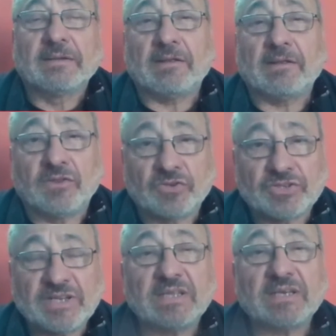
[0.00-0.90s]

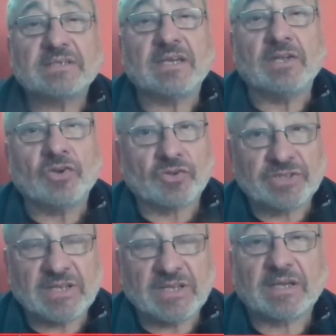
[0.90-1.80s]
Docentes y no
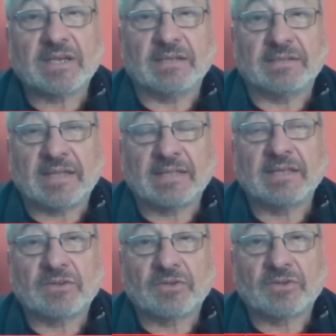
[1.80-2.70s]
docentes que están
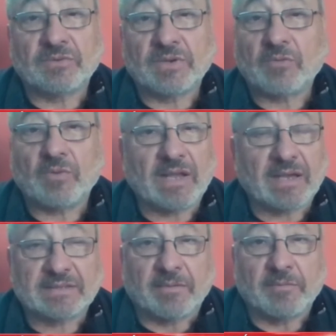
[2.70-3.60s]
dentro de una escuela,
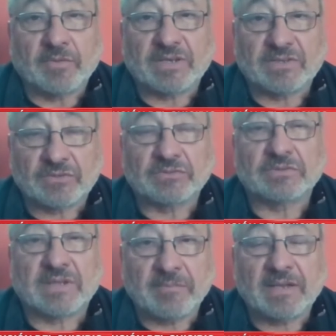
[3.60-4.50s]
que sabemos que
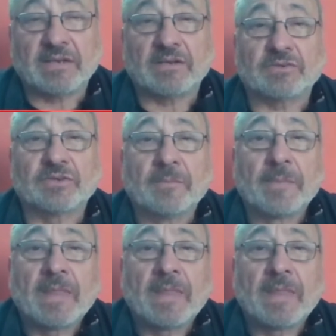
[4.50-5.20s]
son también los,